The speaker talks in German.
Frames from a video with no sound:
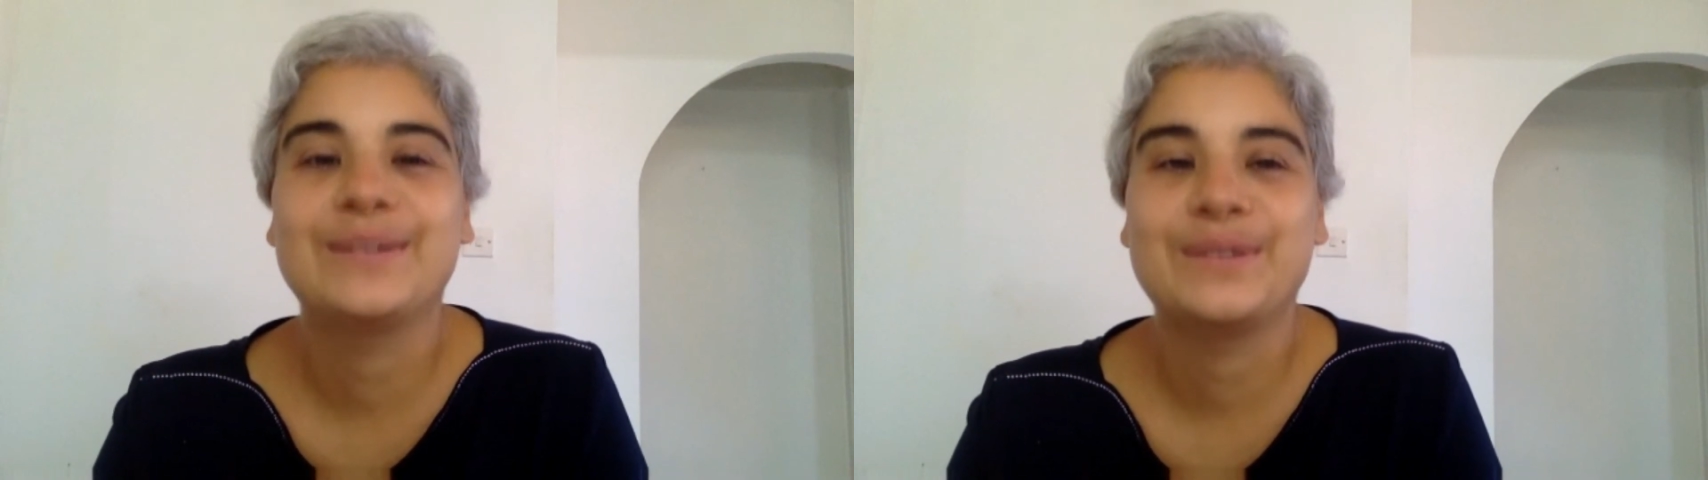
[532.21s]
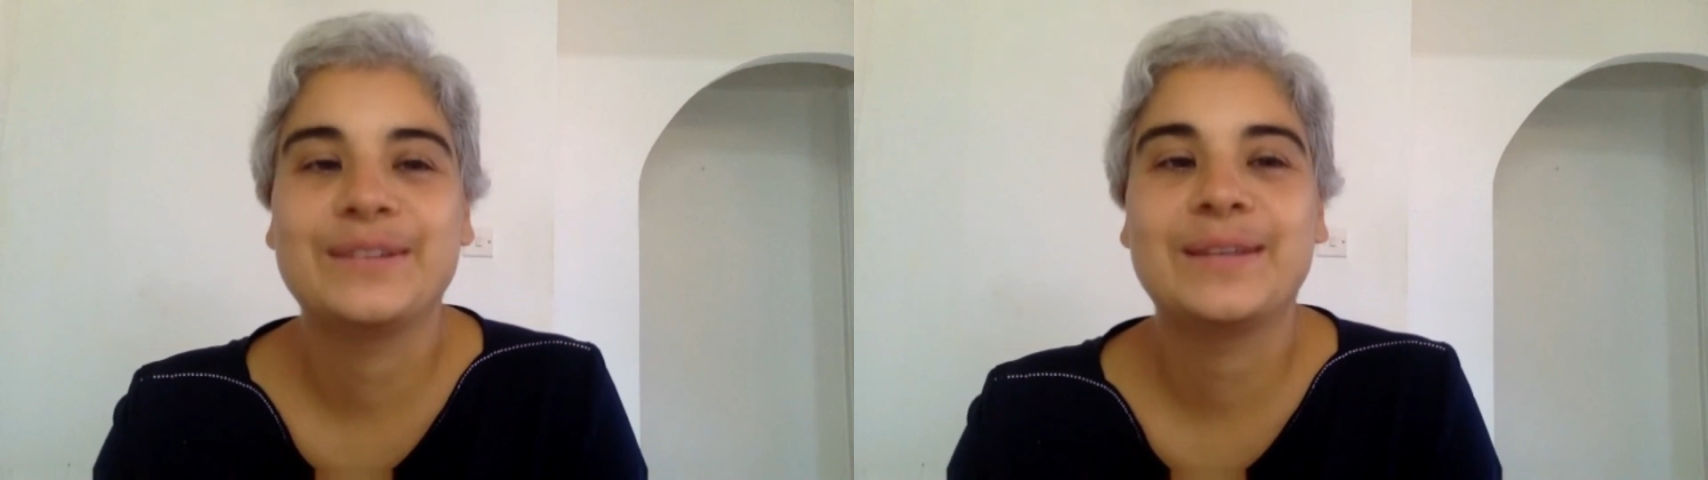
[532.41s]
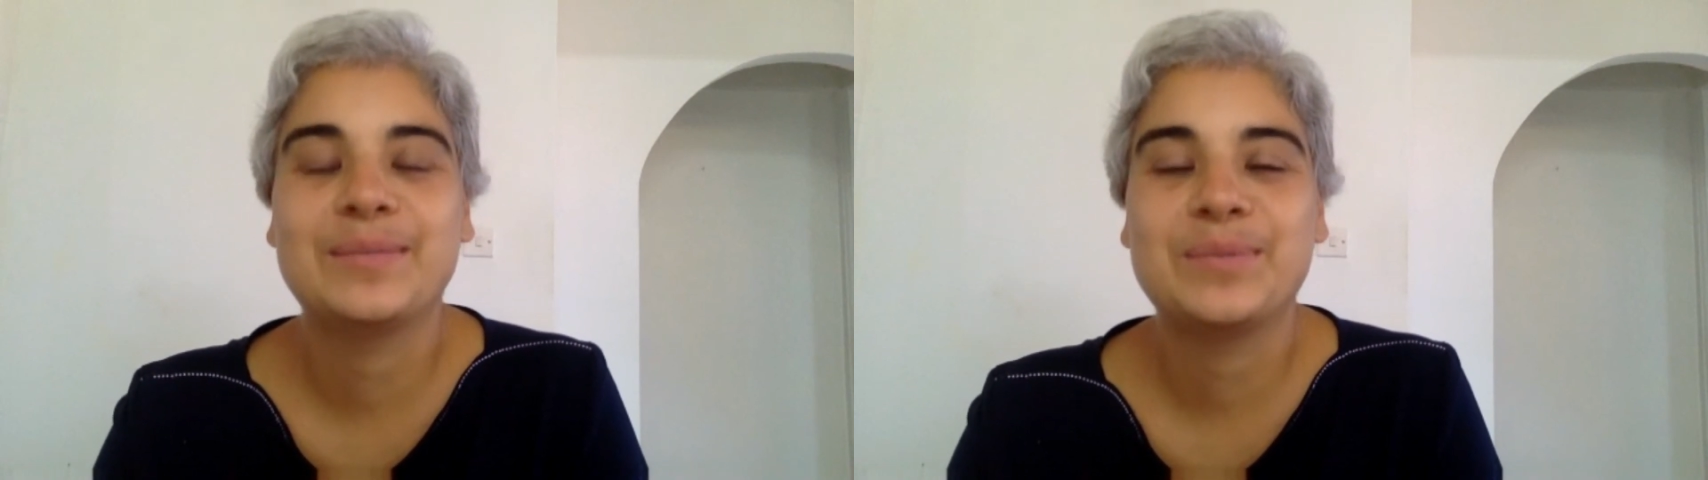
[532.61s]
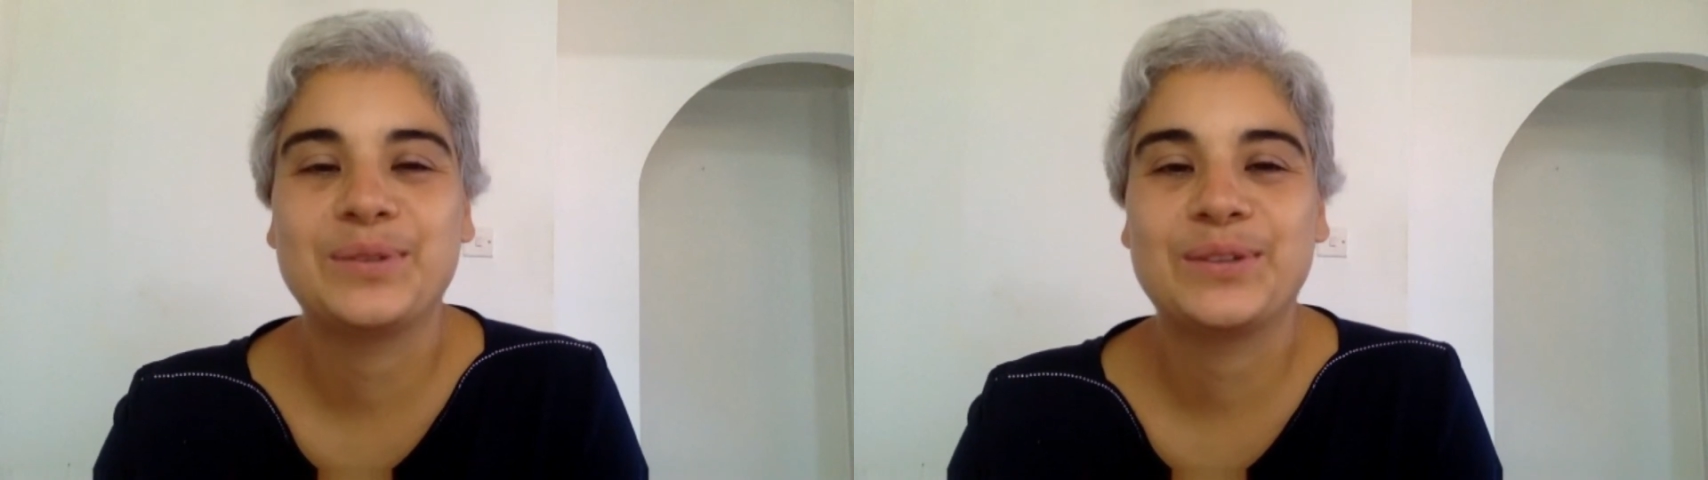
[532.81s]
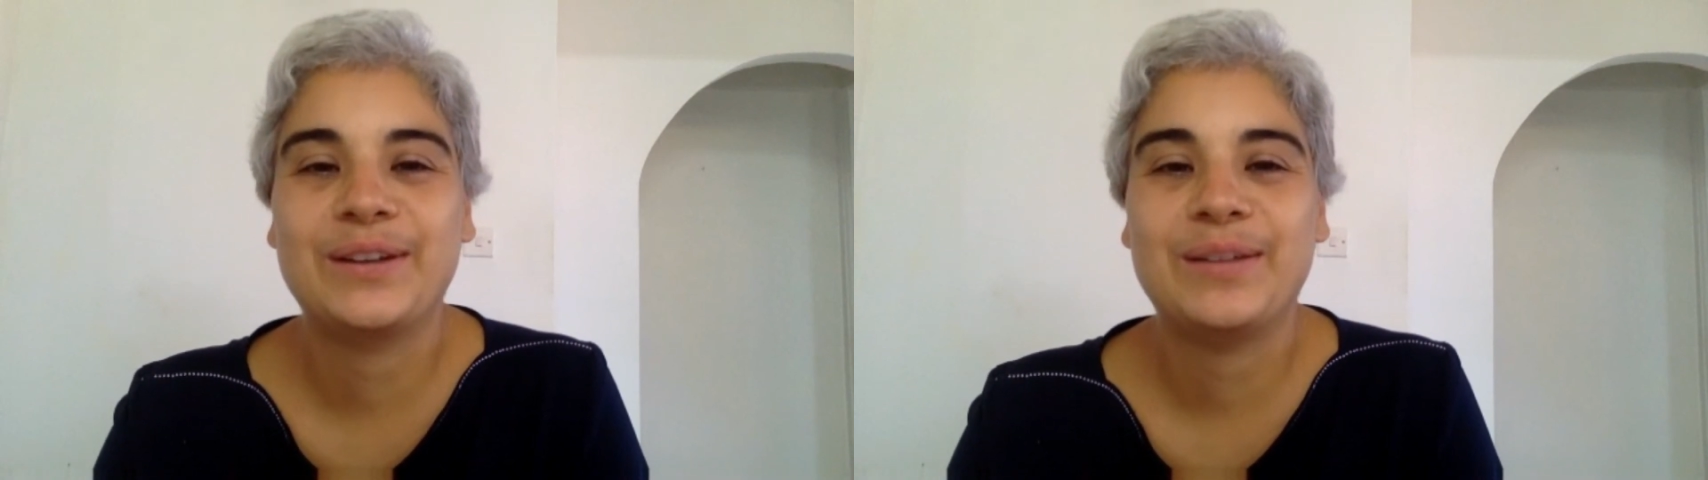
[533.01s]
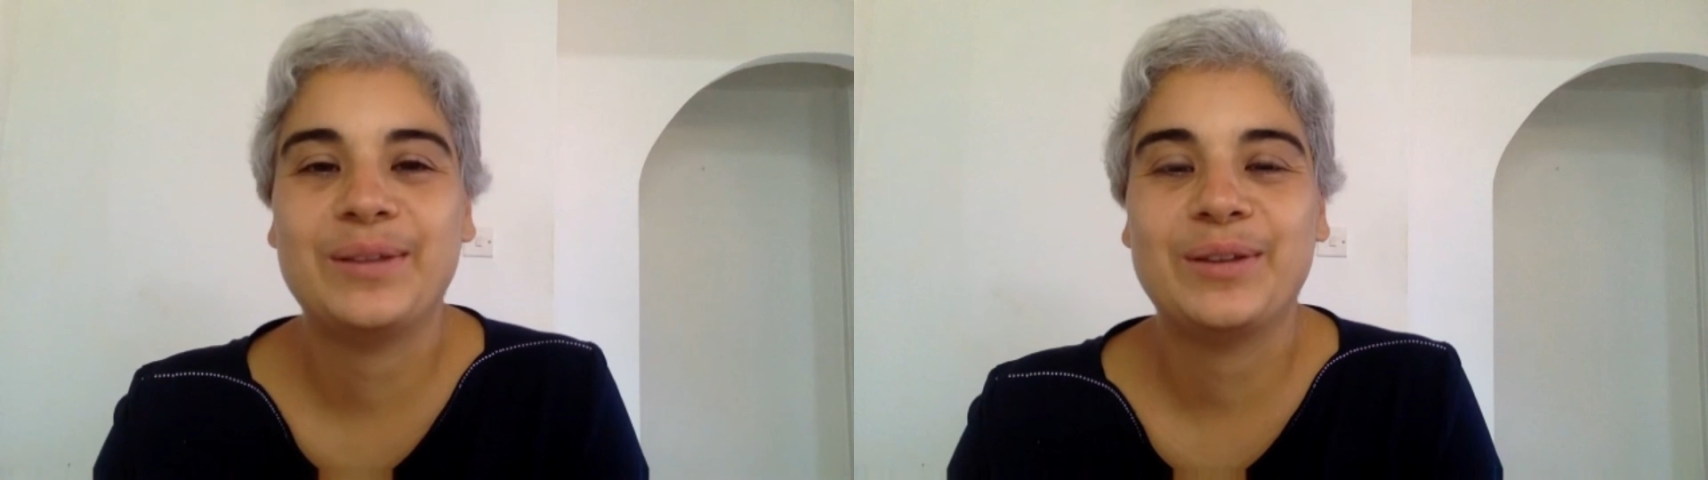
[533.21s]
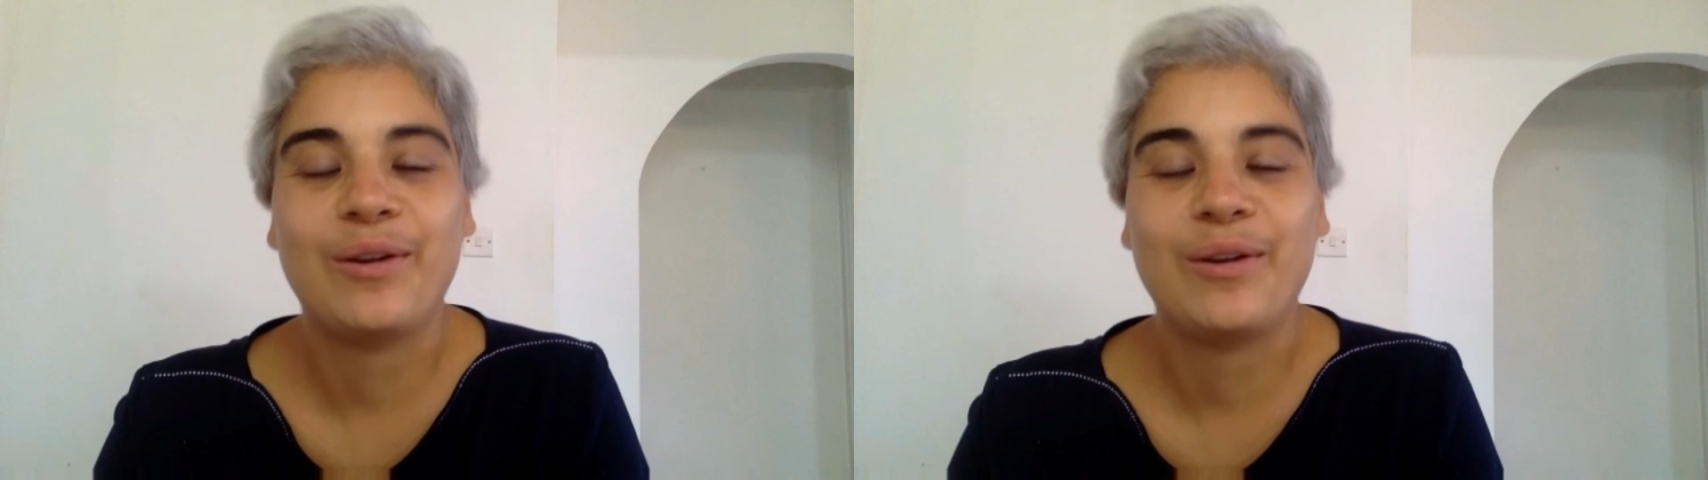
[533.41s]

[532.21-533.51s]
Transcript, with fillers: Und es gibt uns, glaube ich,